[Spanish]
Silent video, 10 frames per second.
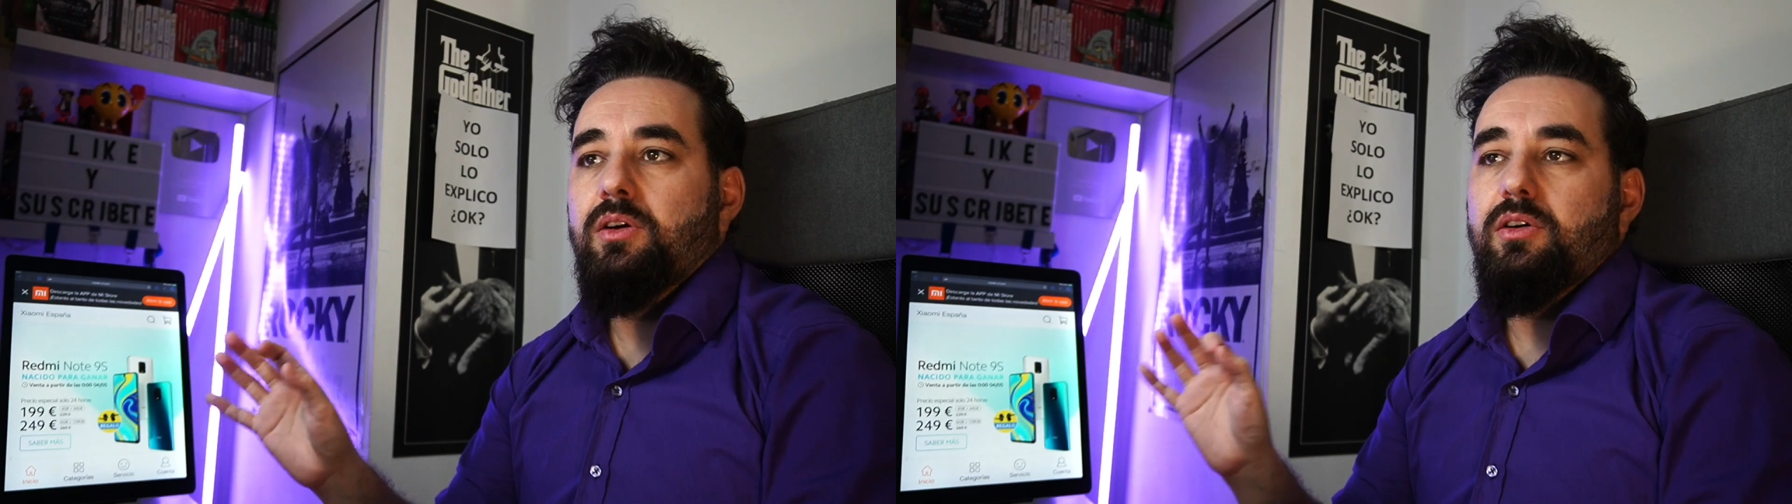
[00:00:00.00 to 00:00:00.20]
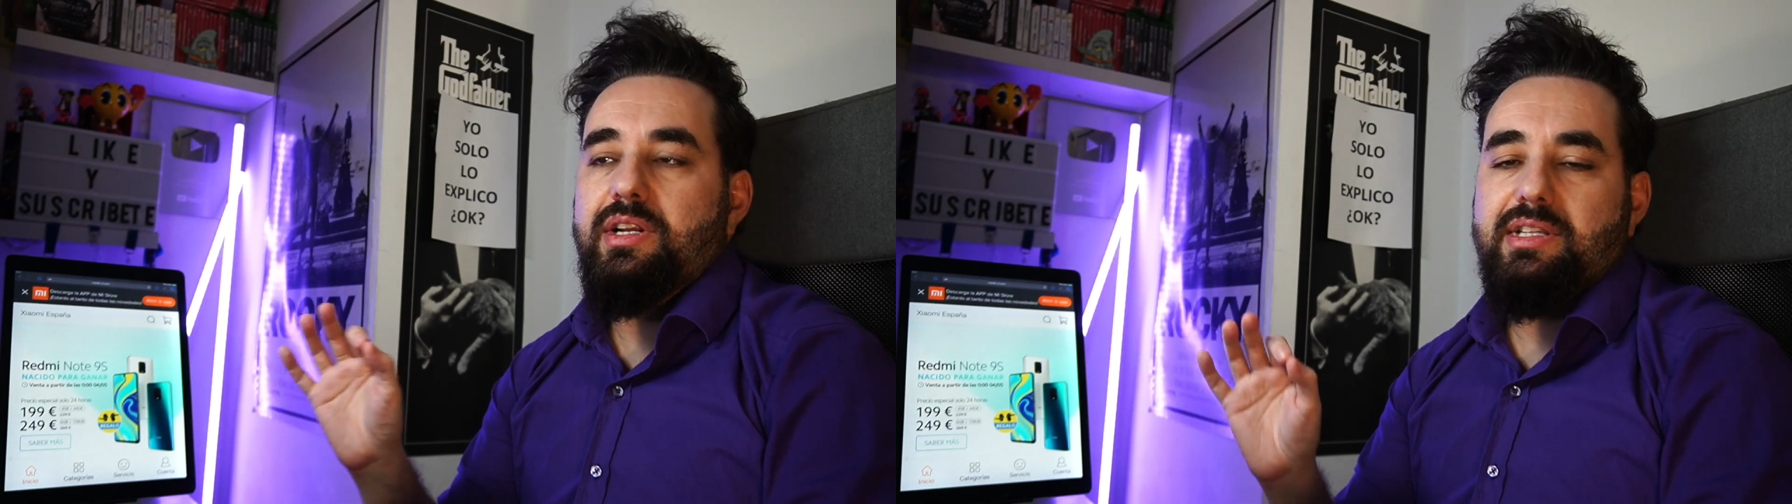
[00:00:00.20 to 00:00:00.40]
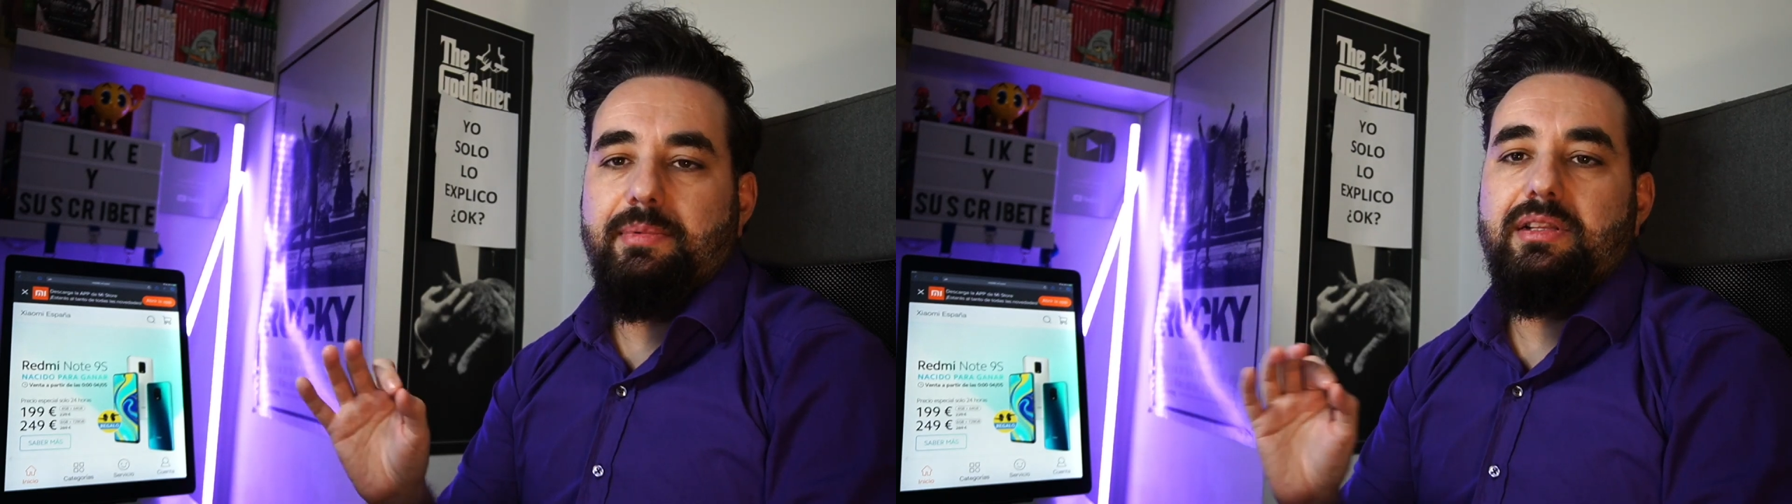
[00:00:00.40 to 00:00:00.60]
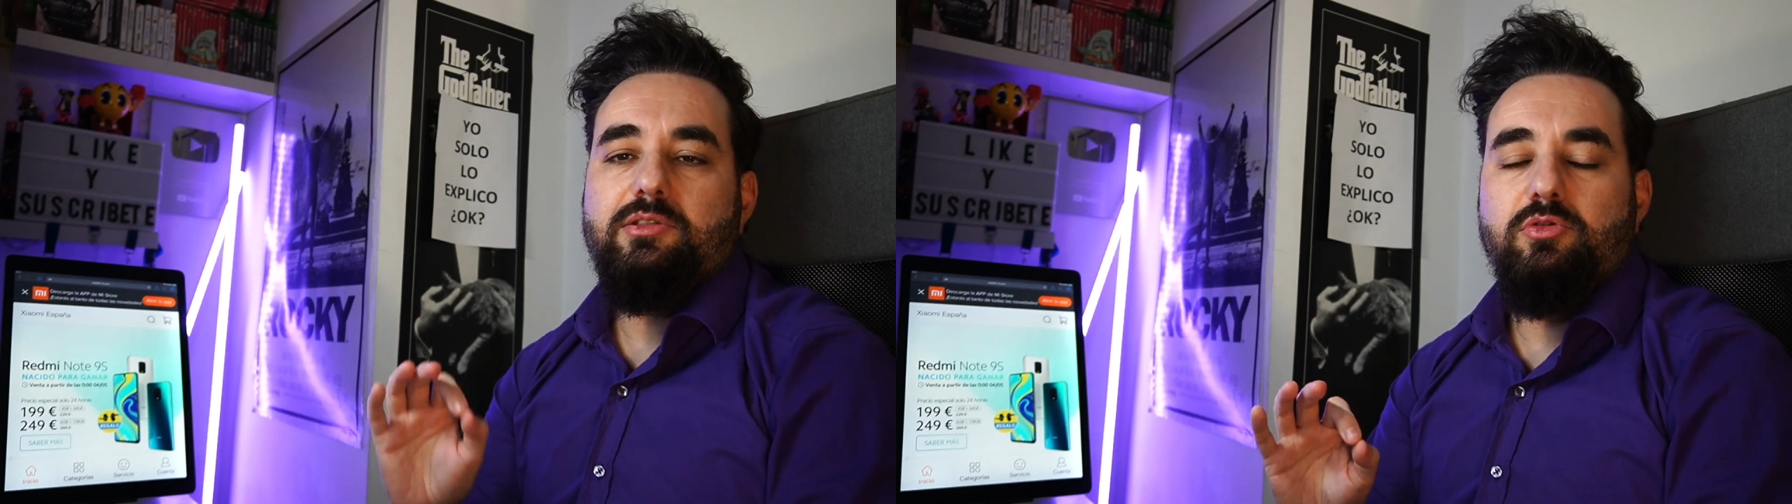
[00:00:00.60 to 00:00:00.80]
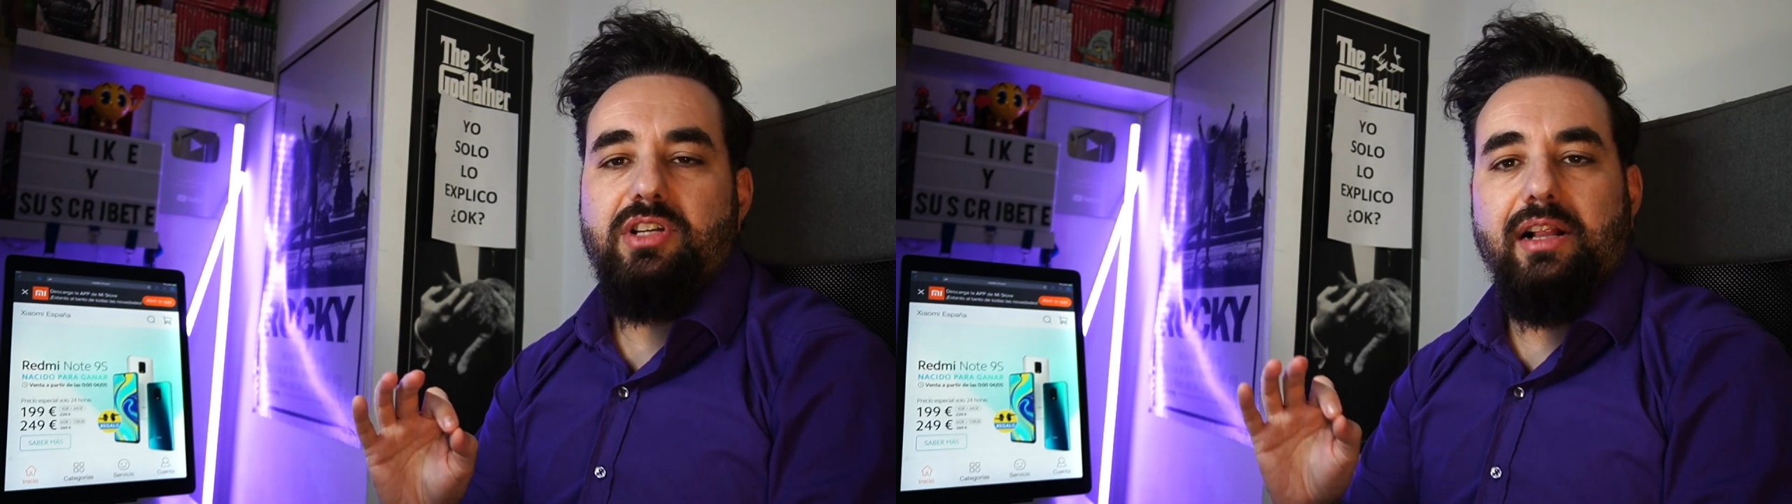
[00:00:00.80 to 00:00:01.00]

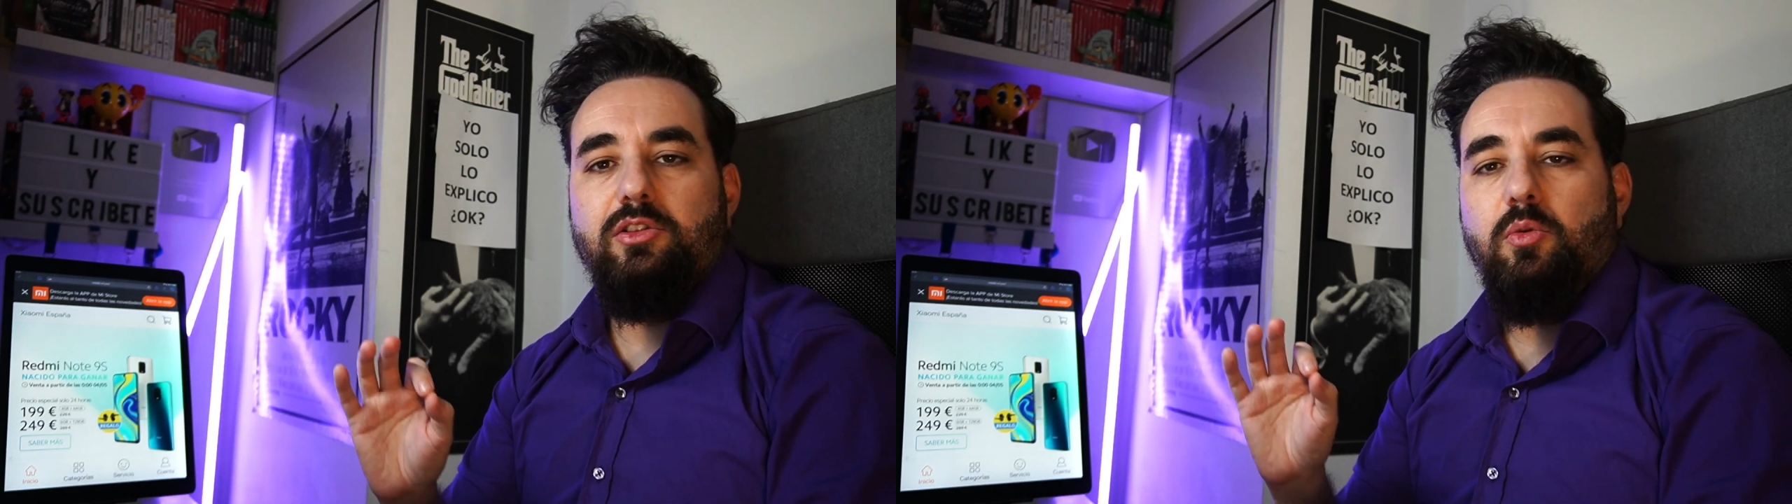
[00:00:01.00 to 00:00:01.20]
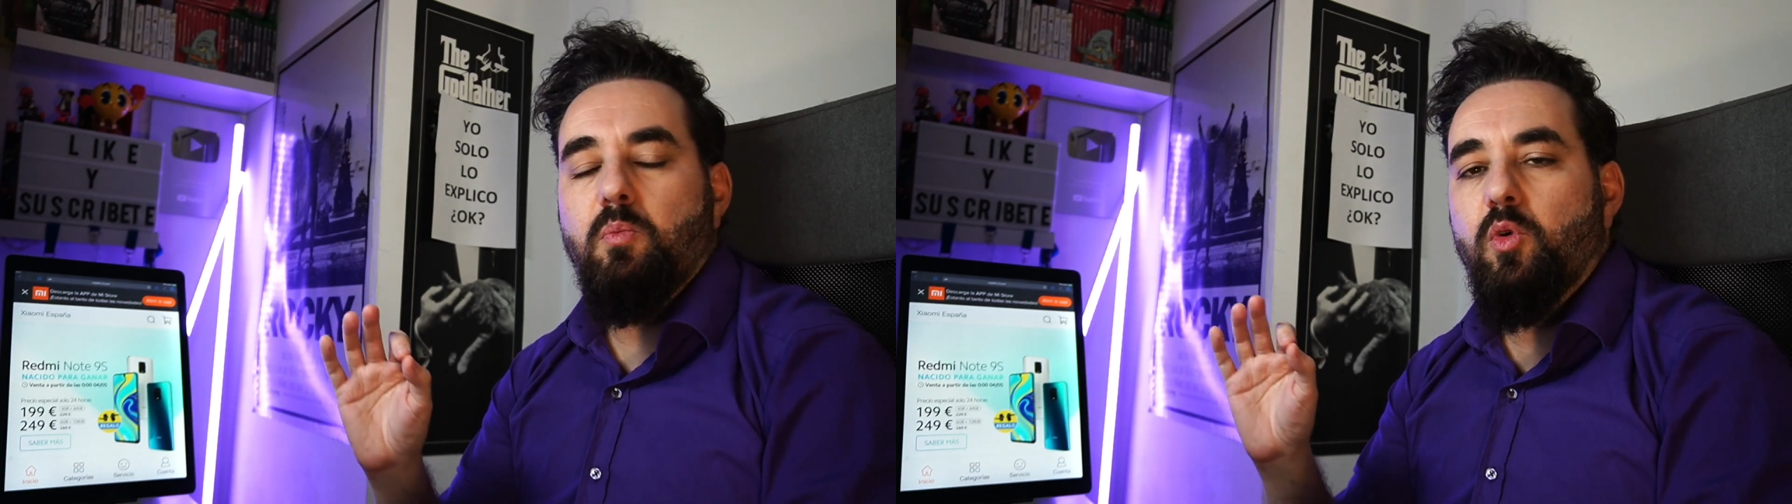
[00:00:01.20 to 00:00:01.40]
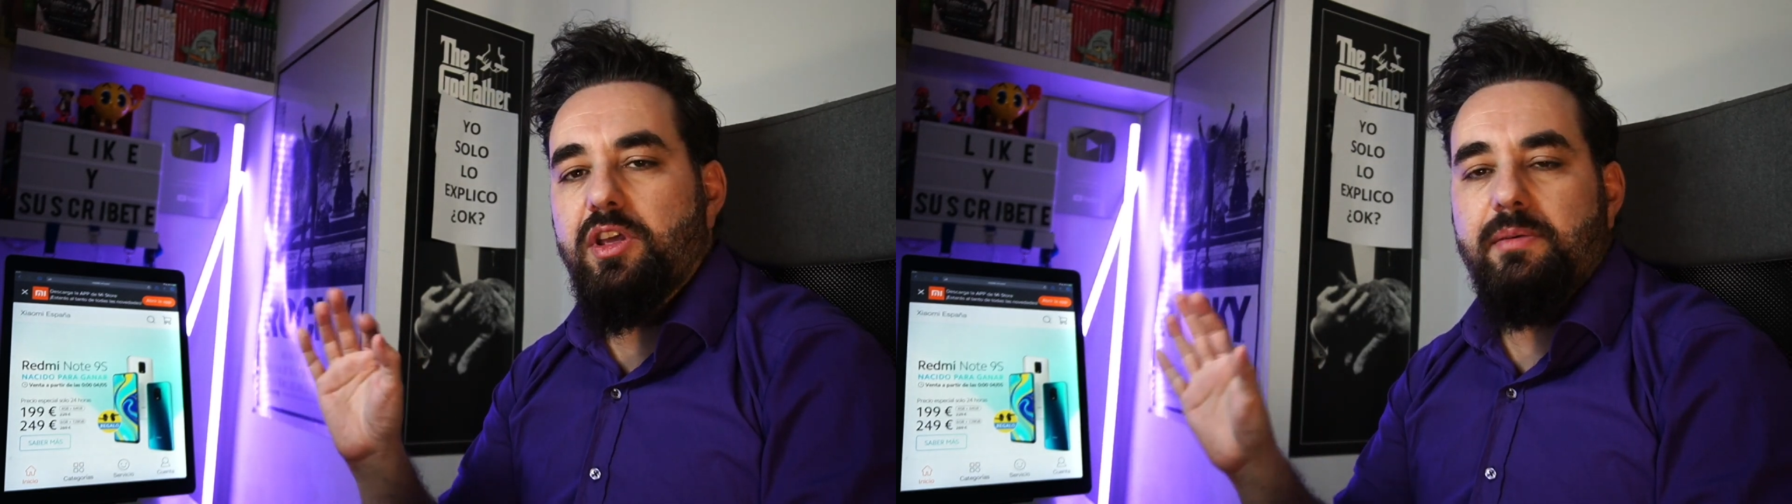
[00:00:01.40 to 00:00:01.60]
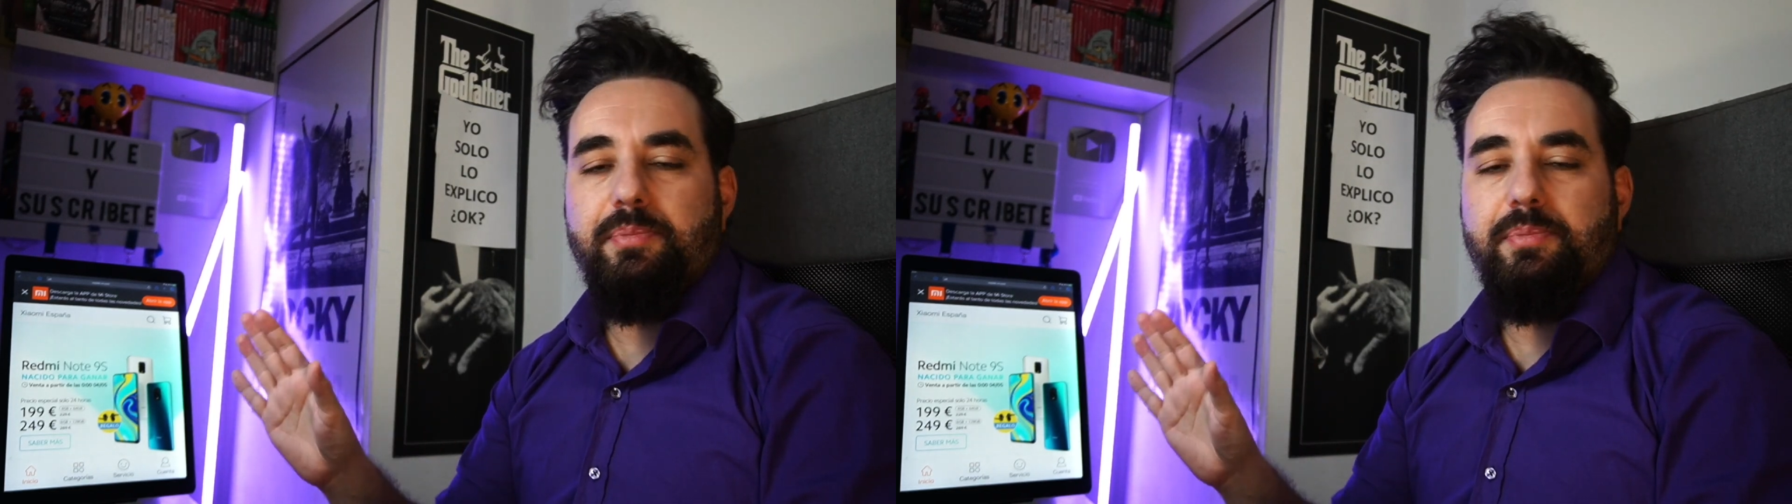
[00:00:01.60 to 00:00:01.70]
honestamente es un salto muy